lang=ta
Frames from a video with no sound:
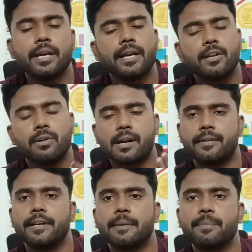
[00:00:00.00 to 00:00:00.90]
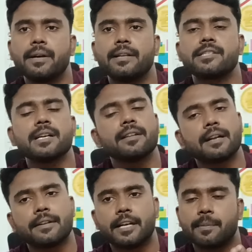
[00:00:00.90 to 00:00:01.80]
இல்லை ஒரு ஹண்ட்ரட் ட்ரிபிள் இருந்துச்சுன்னா அந்த
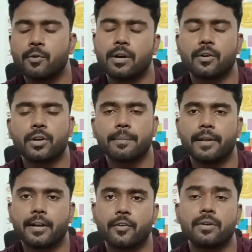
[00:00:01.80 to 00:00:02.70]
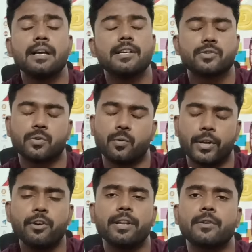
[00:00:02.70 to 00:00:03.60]
ஹண்ட்ரட் ட்ரிபிள் உங்கள் அக்கௌண்ட் அப்படியே ஆக்கிடணும் ஸோ
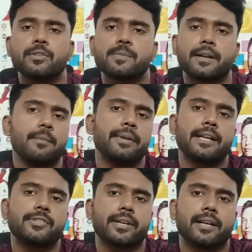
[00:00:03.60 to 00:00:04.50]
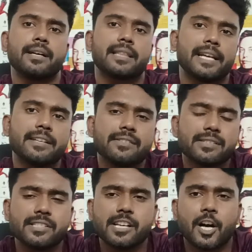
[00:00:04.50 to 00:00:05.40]
ஒரே ஒரு ரெக்வஸ்ட் பண்ண தான் பினான்ஸ் வைக்கிறாங்க தயவு
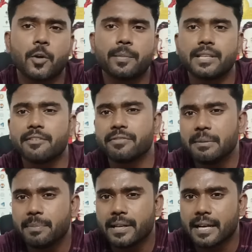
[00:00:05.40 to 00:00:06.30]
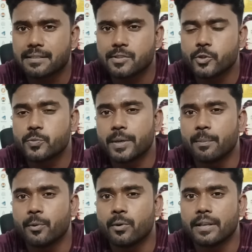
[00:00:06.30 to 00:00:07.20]
செஞ்சு யாரும் பார்த்தீங்கன்னா விபிஎன் ஆக்சஸ் யூஸ் பண்ணி
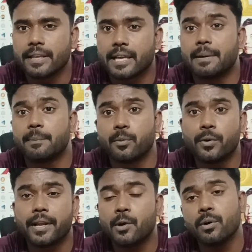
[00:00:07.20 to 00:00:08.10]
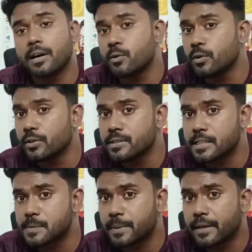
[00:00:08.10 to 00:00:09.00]
போகாதீங்க அப்படி போனீங்கன்னா உங்கள் அக்கௌண்ட் வந்து
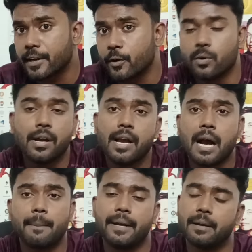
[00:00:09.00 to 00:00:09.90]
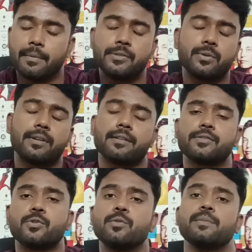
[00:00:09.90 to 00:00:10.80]
சஸ்பெண்ட் ஆகிடும் அப்படின்ற மாதிரி சொல்றாங்க
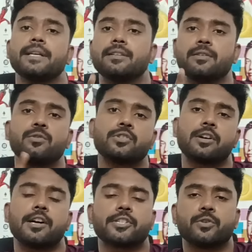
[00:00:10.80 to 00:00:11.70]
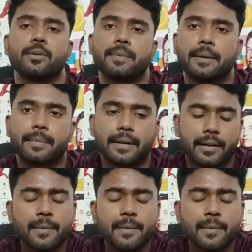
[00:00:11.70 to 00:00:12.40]
ஸோ இது வந்து கொஞ்சம் காஷனோட ப்ளே பண்ணுங்க